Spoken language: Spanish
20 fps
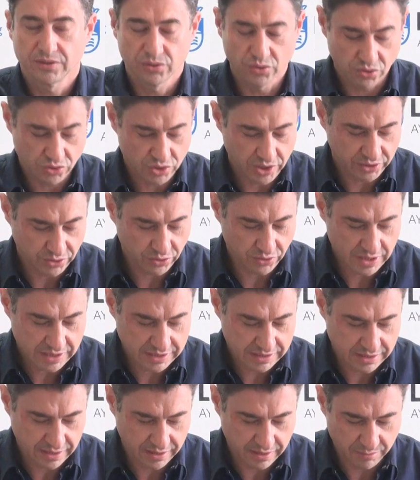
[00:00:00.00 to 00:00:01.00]
a todos y a
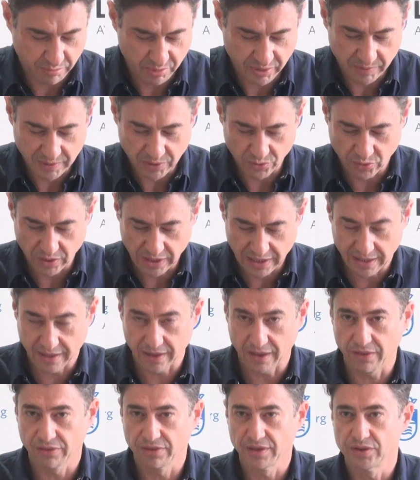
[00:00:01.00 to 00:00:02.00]
todas. En primer lugar,
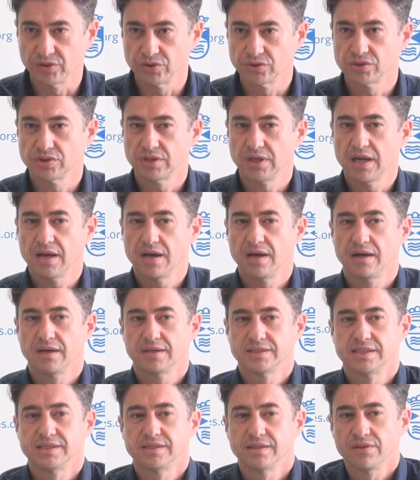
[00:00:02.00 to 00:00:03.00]
agradeceros la
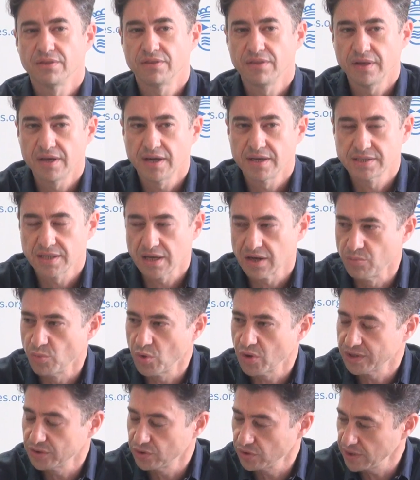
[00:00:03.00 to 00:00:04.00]
asistencia a esta
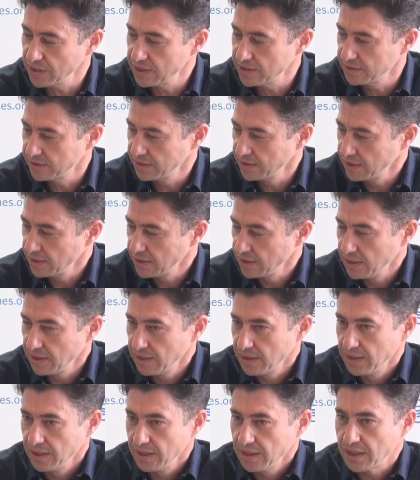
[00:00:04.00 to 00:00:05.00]
convocatoria
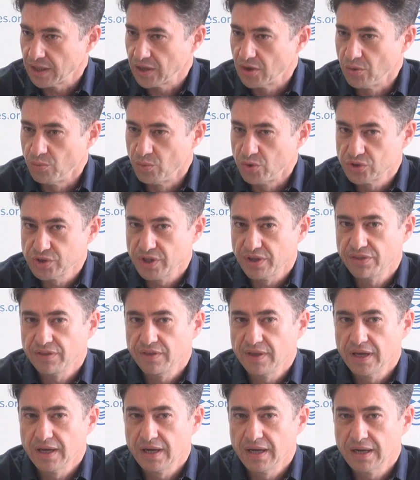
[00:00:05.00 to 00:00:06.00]
que, como os
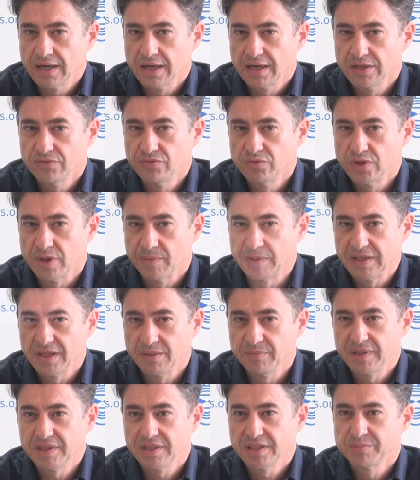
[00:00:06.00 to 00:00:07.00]
decía el alcalde,
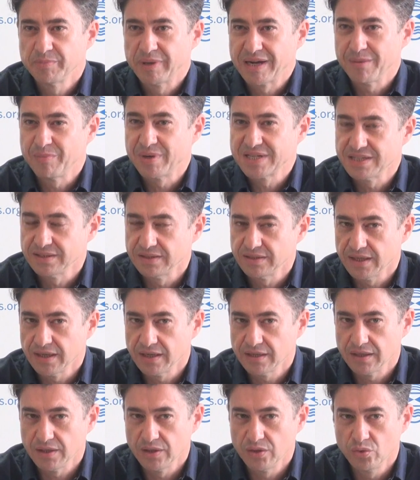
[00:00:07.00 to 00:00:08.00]
fundamentalmente es para
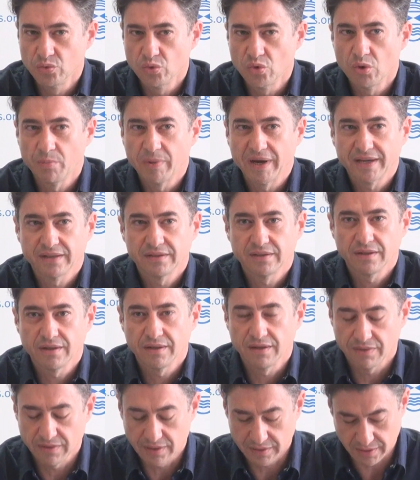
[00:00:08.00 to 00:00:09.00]
presentar un nuevo paquete de
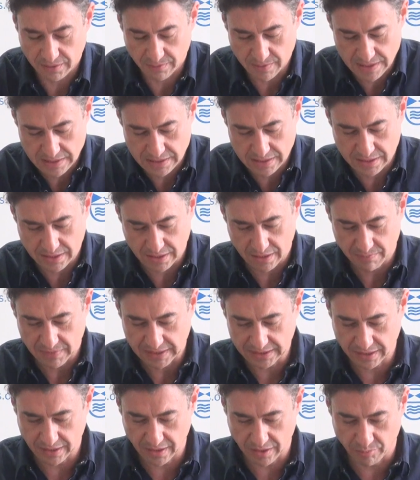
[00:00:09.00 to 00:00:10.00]
iniciativas en
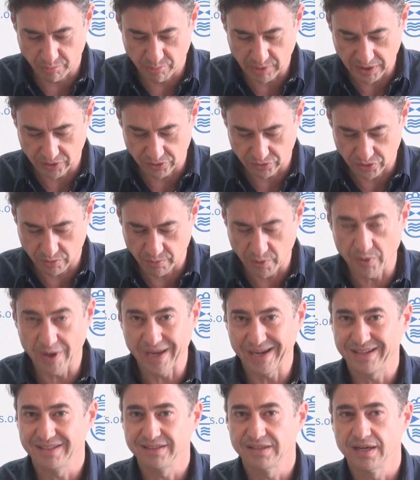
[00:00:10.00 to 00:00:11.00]
materia de empleo. No me voy
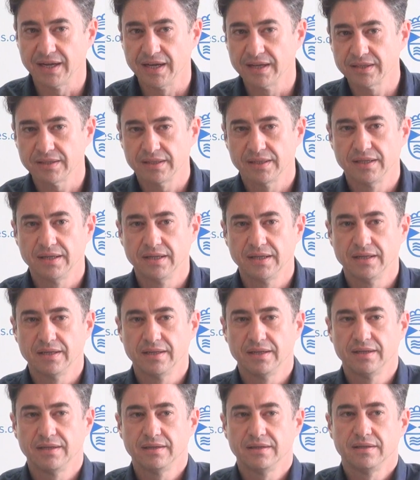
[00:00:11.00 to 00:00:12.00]
a reiterar en
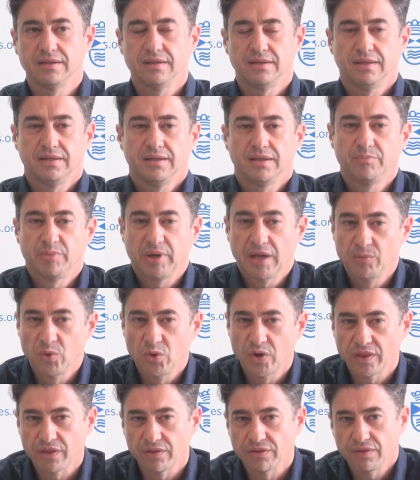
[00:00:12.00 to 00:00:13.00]
el,
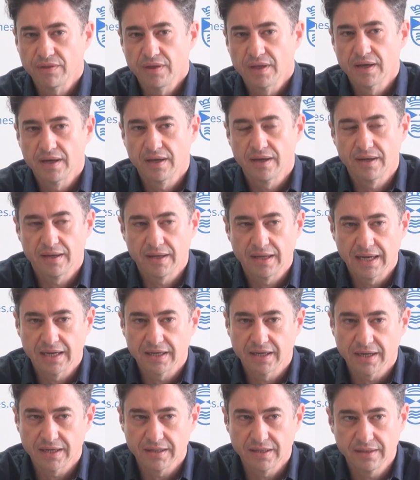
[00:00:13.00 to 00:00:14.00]
preámbulo que decía el
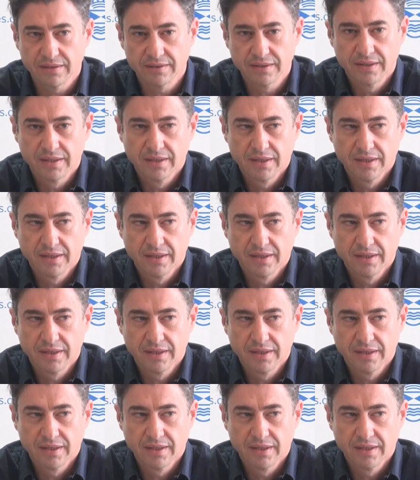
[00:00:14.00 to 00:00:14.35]
alcalde.